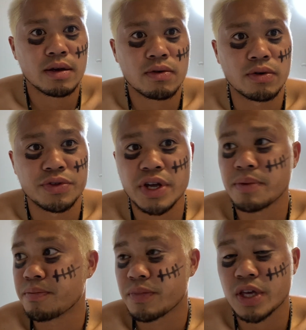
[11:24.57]
こんな
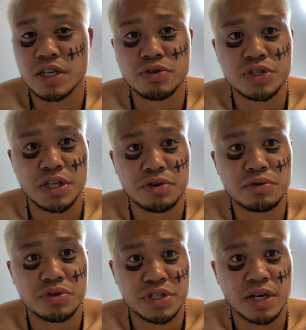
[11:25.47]
化粧して言う
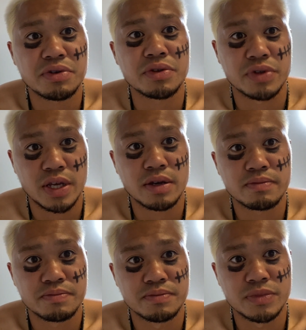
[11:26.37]
ことちゃうけどね。
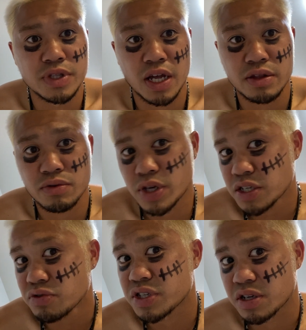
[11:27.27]
うん、何の化
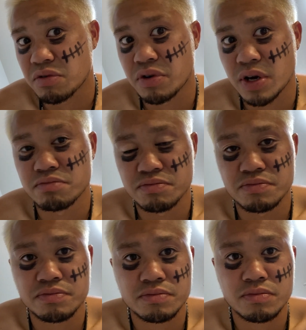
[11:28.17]
粧ですか、これは。うん。
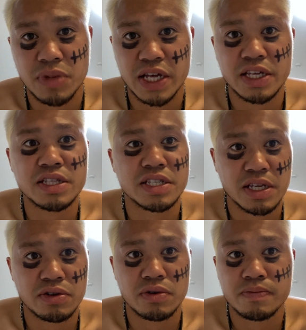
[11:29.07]
まあ、いいんです
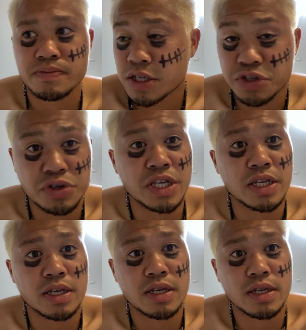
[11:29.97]
けど、非常
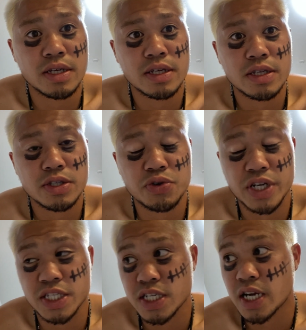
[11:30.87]
に、それ
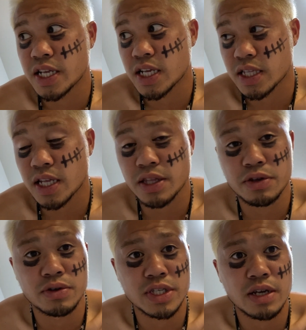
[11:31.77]
が力になったってい
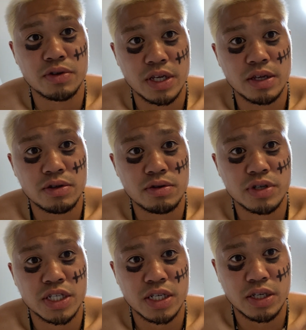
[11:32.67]
うのを最後に言っと
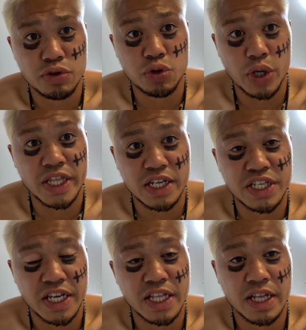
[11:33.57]
く言っとかなく
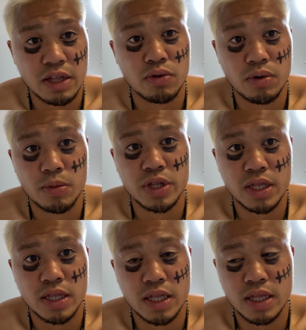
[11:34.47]
ちゃいけないなと思
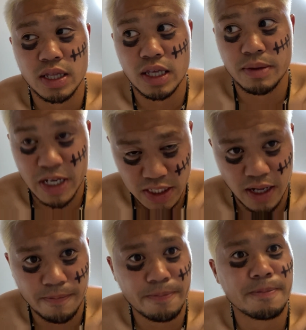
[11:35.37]
いました。
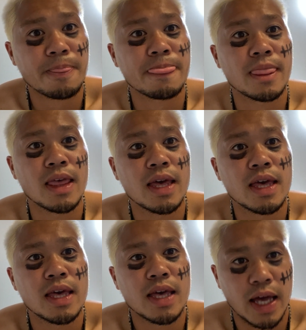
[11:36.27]

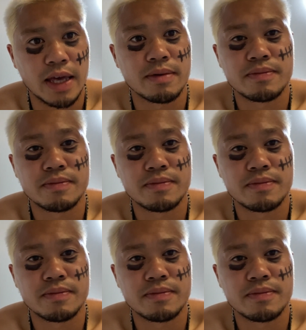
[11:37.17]
はい。